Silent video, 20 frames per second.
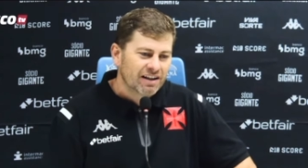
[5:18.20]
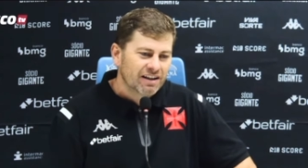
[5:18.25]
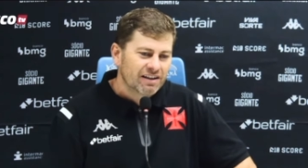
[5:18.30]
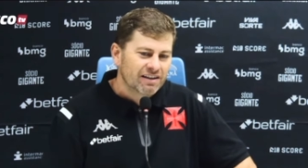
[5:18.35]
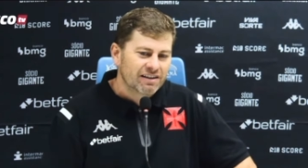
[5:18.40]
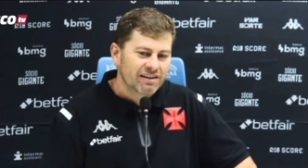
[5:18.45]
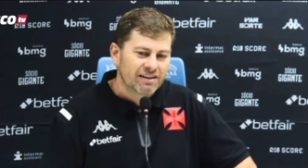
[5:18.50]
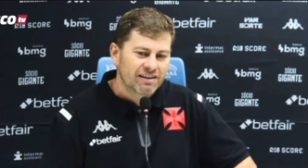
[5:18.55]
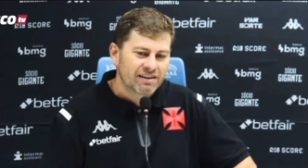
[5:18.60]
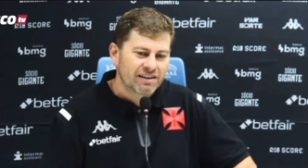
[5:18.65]

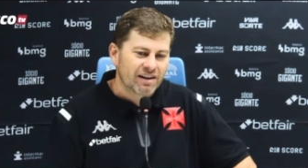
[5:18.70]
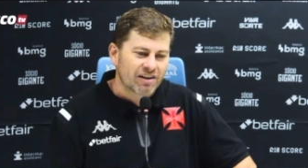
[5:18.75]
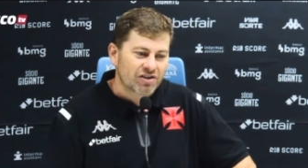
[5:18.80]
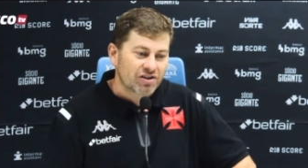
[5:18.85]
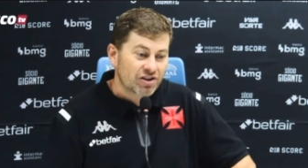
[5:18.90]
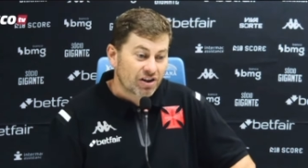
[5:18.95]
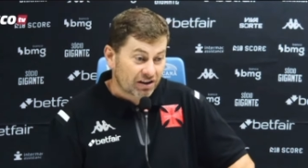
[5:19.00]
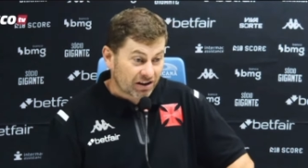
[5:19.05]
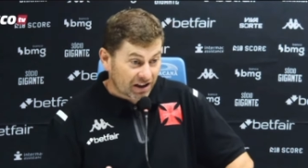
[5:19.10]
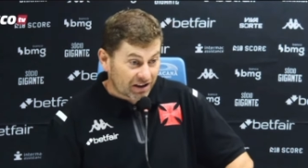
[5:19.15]
E a
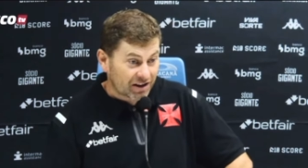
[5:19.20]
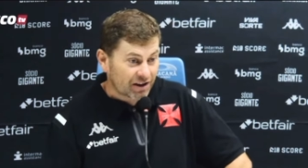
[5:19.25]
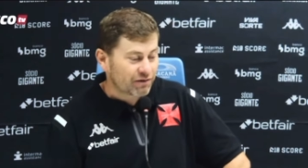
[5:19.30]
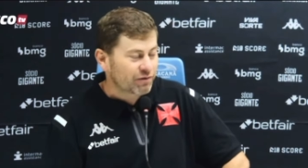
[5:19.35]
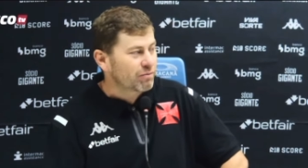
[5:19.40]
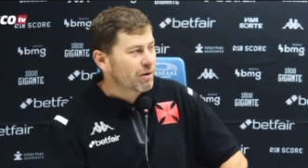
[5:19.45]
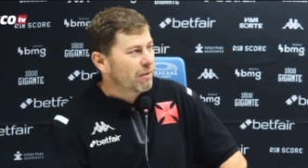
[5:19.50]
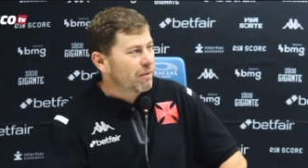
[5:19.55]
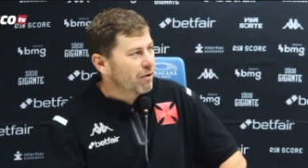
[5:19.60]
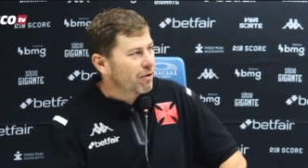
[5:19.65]
gente até
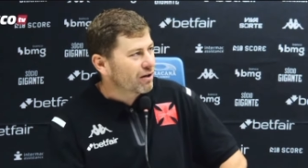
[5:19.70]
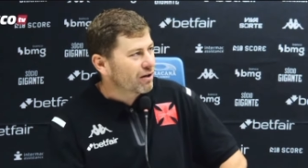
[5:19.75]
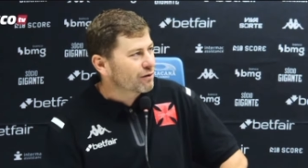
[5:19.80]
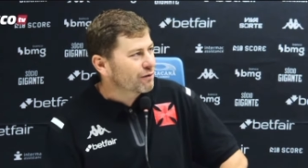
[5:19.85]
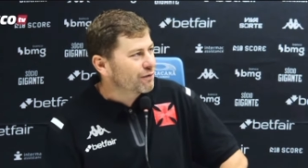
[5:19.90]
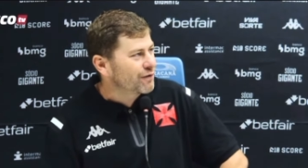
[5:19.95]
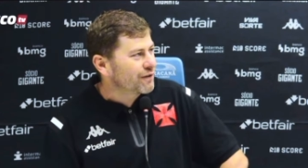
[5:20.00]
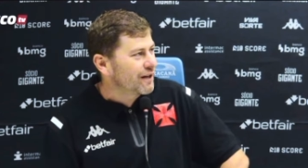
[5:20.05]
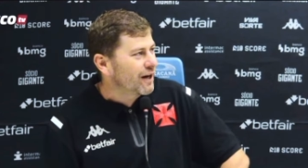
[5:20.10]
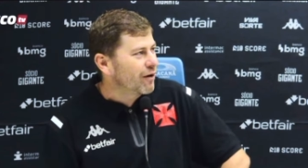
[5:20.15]
teve uma bola
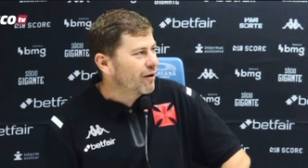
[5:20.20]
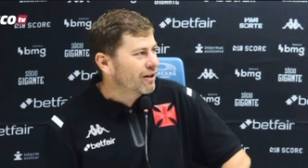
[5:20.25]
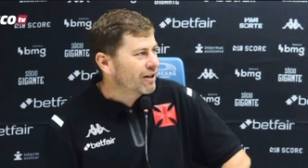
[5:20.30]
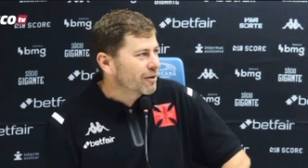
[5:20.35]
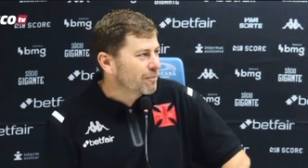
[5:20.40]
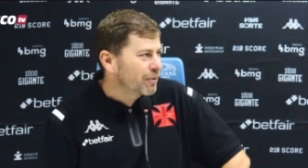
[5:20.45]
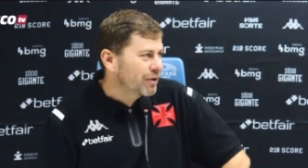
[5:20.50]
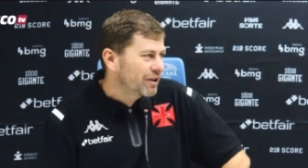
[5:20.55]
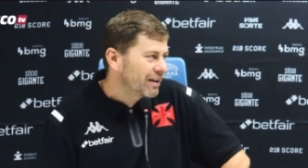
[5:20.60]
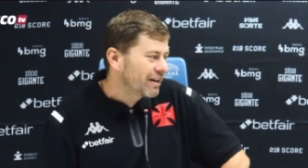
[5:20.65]
no final ali
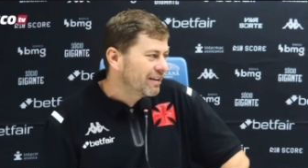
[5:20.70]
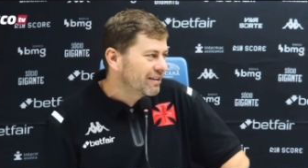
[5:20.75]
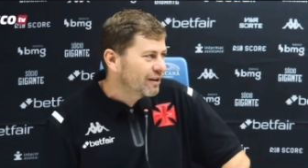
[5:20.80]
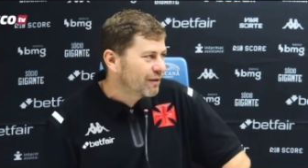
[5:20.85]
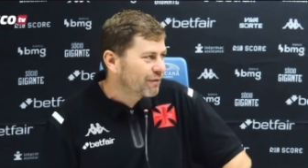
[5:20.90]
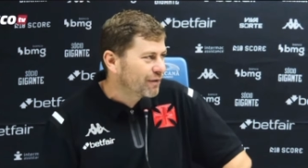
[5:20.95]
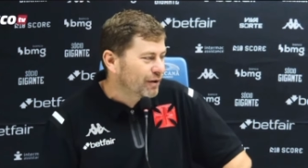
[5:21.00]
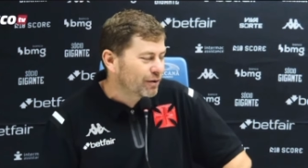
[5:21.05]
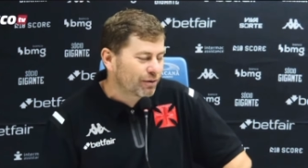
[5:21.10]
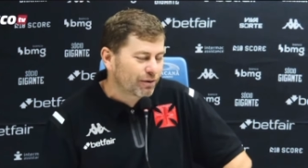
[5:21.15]
que poderia ter
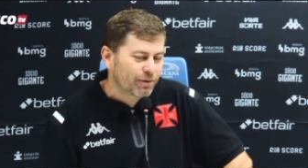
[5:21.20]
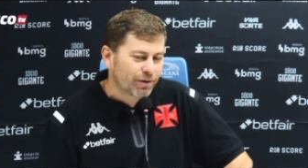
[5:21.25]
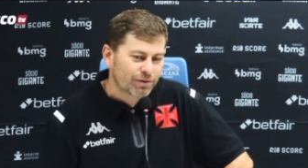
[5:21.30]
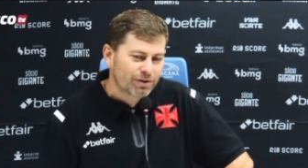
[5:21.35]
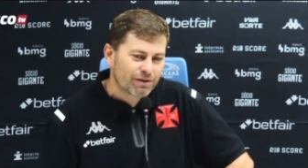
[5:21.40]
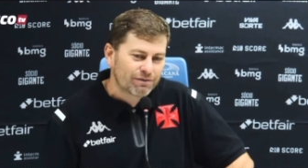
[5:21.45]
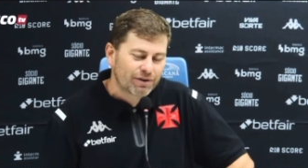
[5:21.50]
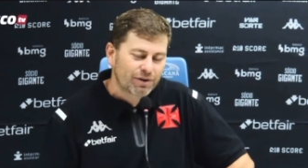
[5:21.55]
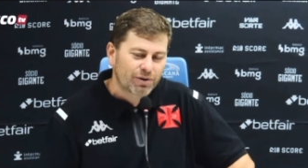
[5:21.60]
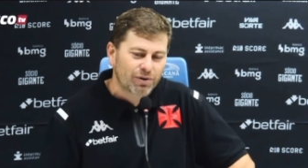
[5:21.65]
feito o gol
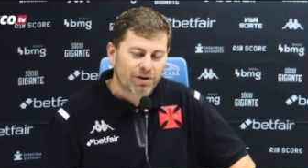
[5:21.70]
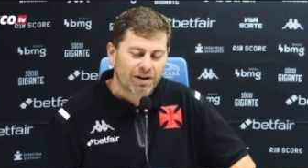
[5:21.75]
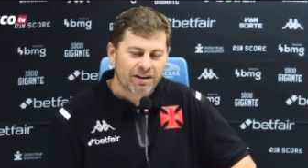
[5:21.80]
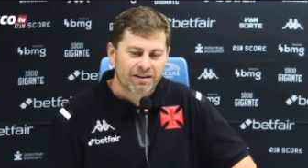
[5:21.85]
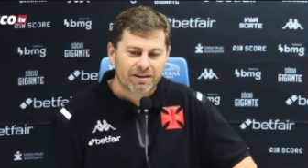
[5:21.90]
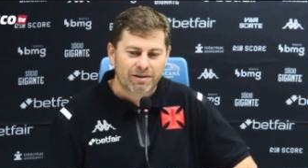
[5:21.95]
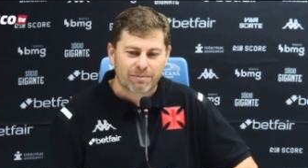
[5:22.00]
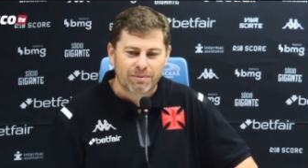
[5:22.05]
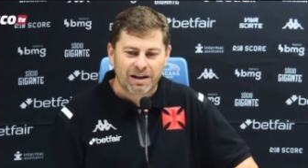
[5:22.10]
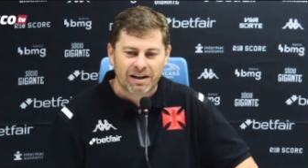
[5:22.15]
da
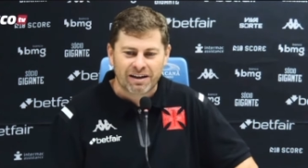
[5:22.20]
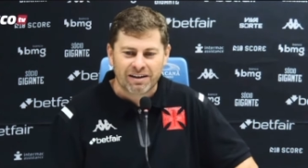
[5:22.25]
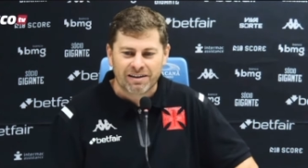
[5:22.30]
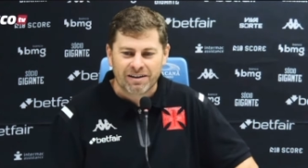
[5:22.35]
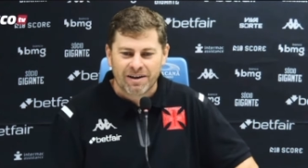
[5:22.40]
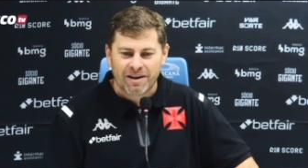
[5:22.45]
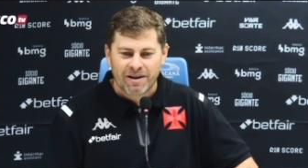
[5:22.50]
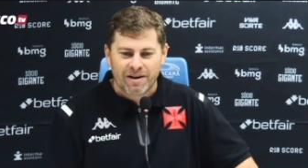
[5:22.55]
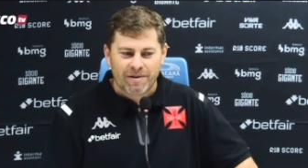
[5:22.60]
vitória também.